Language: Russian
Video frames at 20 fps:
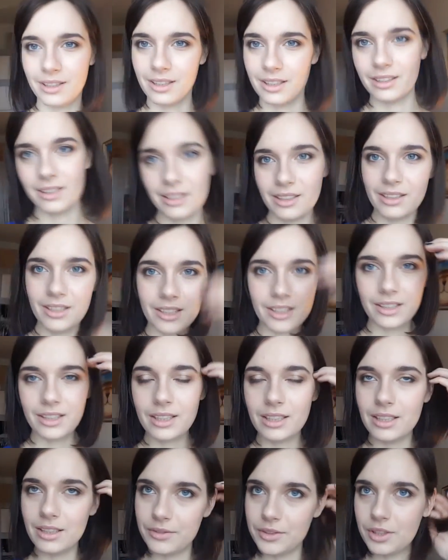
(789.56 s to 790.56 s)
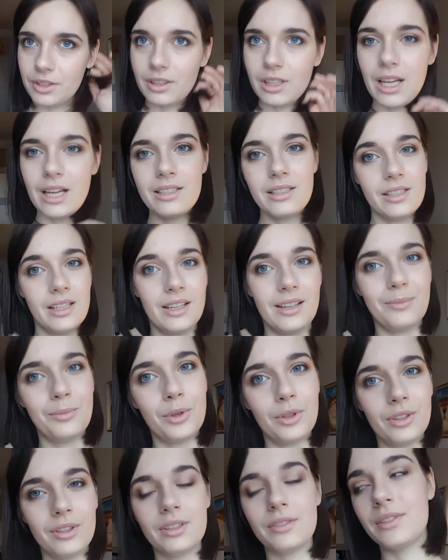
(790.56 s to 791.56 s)
такая, ты для, ты для, все классно, я
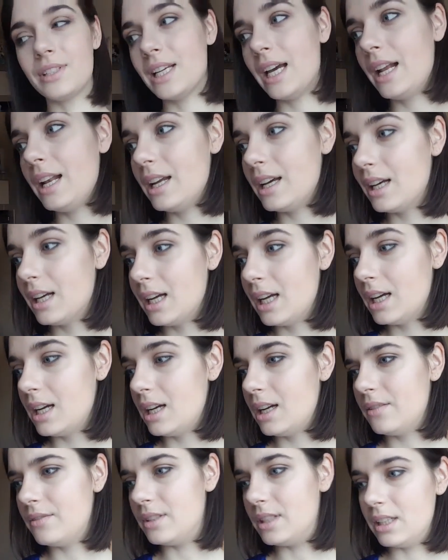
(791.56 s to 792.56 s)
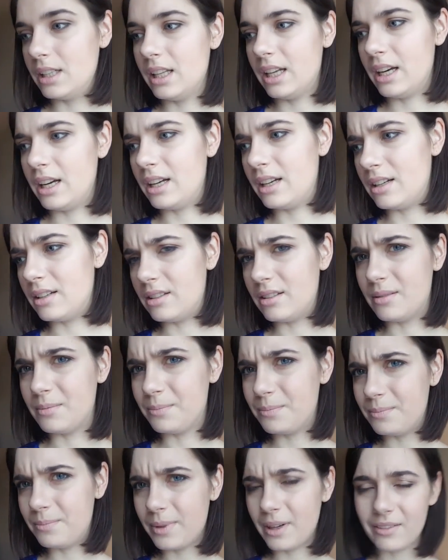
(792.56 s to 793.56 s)
работала в зале,
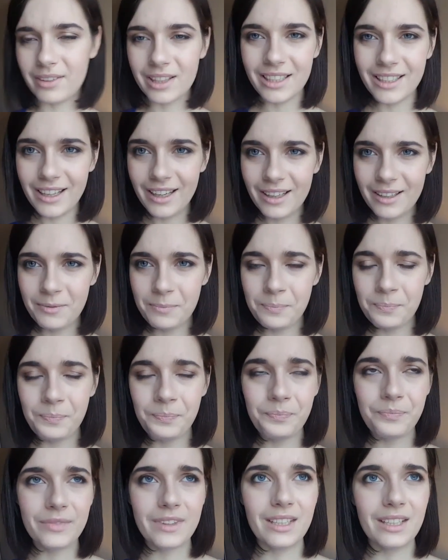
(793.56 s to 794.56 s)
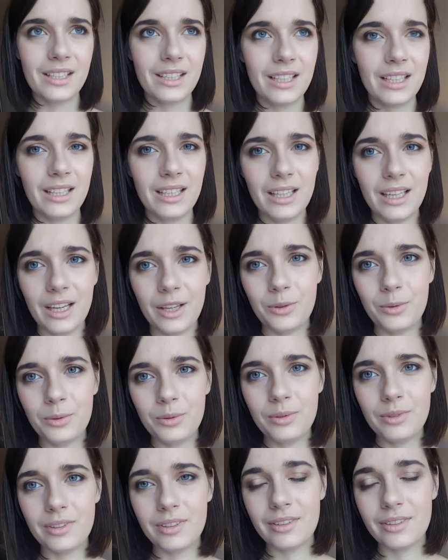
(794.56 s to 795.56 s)
взяла провода, и я
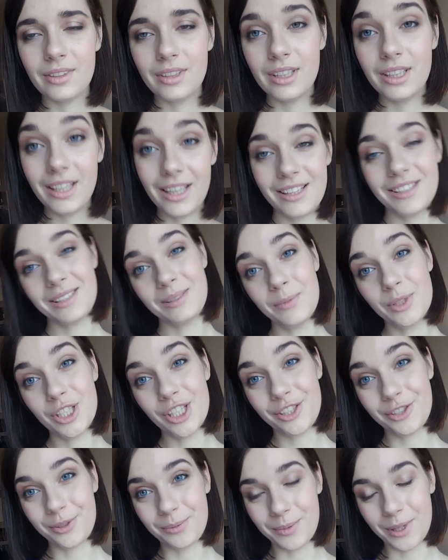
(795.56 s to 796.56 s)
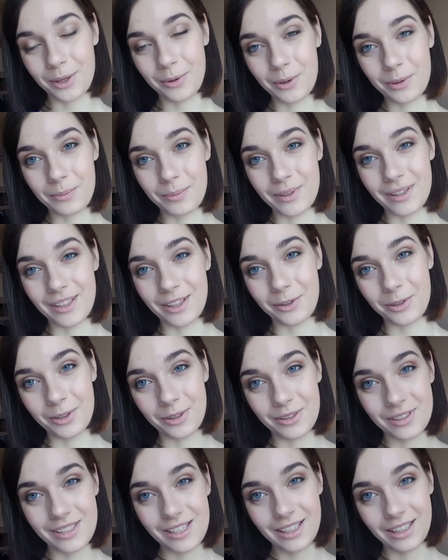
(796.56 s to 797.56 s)
иду, и я не замечаю, что у меня кот под
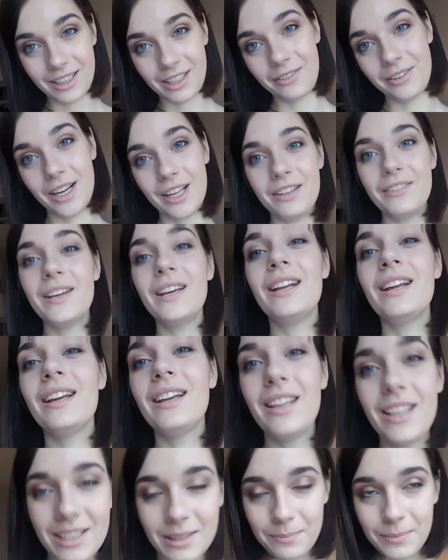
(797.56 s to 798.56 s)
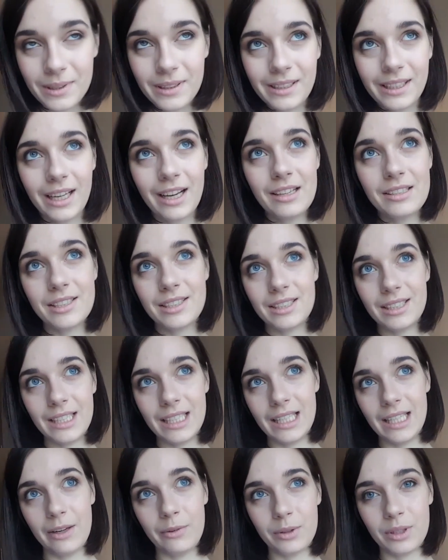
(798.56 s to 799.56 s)
ногой. То есть я открываю дверь, и я спотыкаюсь,
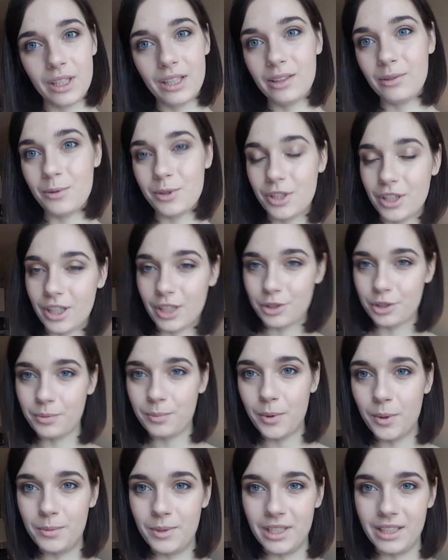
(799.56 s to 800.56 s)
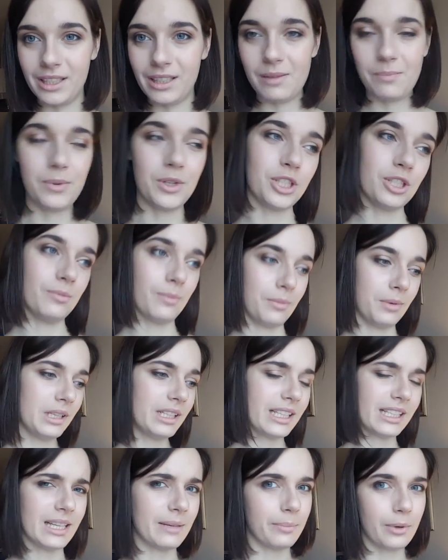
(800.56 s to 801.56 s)
и я вот это очень хорошо помню. Это типичный
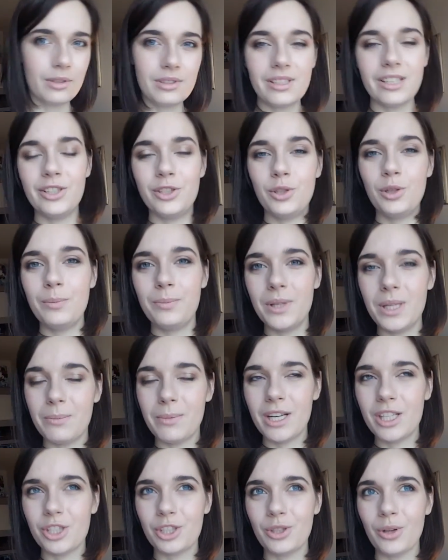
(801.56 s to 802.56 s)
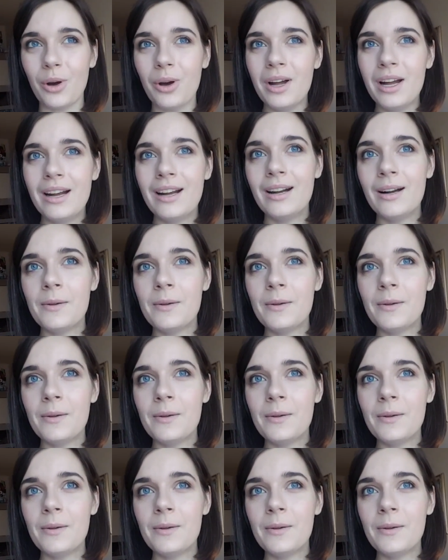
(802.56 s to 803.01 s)
момент, когда я просто лечу и понимаю, что